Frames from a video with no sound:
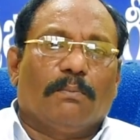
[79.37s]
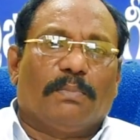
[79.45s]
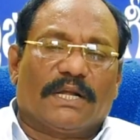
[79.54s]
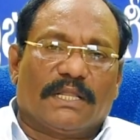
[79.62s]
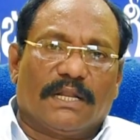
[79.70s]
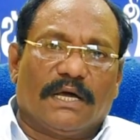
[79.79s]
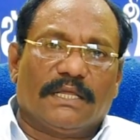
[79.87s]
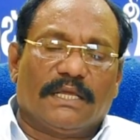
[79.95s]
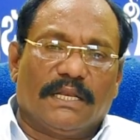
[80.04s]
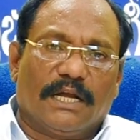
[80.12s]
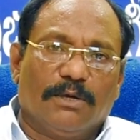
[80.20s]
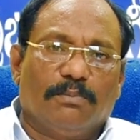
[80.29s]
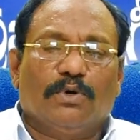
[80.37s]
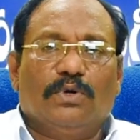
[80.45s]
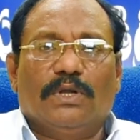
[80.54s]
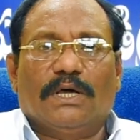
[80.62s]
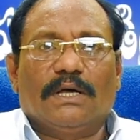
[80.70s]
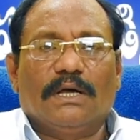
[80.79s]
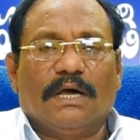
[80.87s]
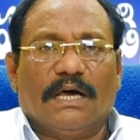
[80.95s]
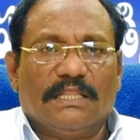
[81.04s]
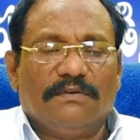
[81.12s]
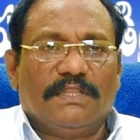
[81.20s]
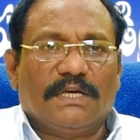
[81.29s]
పట్టణానికి నడిబొడ్డున
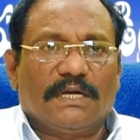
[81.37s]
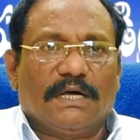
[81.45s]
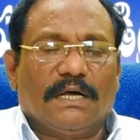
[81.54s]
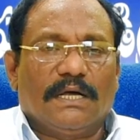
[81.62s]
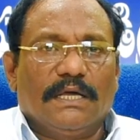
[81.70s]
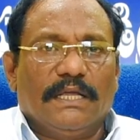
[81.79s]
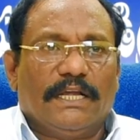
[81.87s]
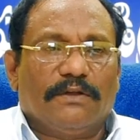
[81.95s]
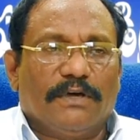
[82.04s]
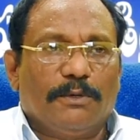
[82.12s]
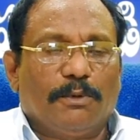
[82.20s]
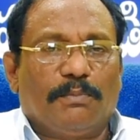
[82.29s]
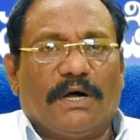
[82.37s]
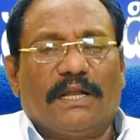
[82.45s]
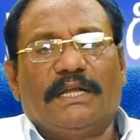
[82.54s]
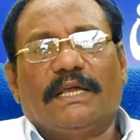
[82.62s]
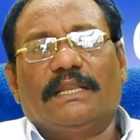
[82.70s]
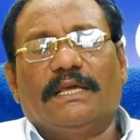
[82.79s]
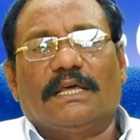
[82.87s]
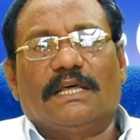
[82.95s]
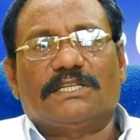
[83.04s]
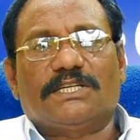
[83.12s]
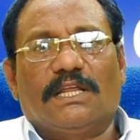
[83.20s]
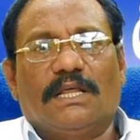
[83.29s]
అదేవిధంగా ఇటువైపు పాలిటెక్నిక్
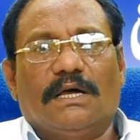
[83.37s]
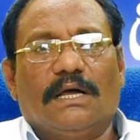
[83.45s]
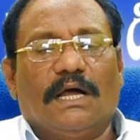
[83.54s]
కళాశాల